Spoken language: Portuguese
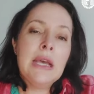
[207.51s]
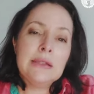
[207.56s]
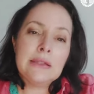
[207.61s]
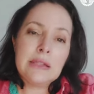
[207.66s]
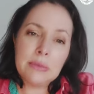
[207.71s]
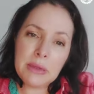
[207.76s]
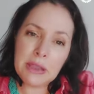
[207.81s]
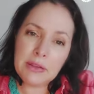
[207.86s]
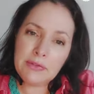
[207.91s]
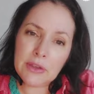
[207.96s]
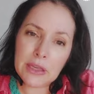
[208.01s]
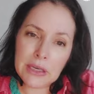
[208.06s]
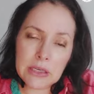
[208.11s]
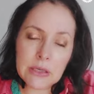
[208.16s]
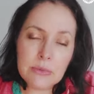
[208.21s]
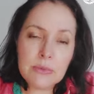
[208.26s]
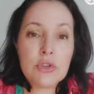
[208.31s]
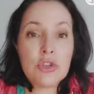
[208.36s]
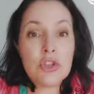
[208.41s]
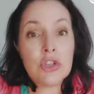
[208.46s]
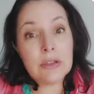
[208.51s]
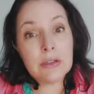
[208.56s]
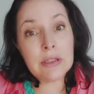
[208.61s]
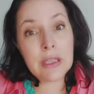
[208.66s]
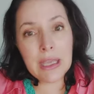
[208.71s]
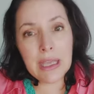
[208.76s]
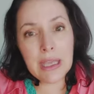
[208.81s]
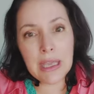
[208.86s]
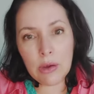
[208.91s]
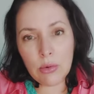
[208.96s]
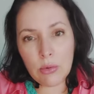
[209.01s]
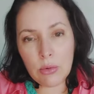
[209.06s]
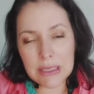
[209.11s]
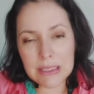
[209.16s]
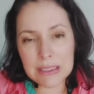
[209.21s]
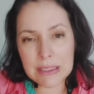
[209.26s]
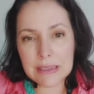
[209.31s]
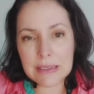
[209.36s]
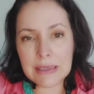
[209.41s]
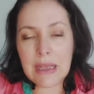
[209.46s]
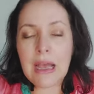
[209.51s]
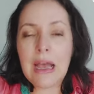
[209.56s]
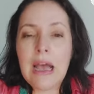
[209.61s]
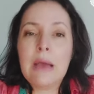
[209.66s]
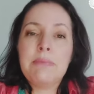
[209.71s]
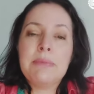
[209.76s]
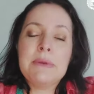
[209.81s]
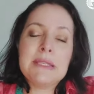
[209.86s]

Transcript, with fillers: Também falamos de ter o WhatsApp,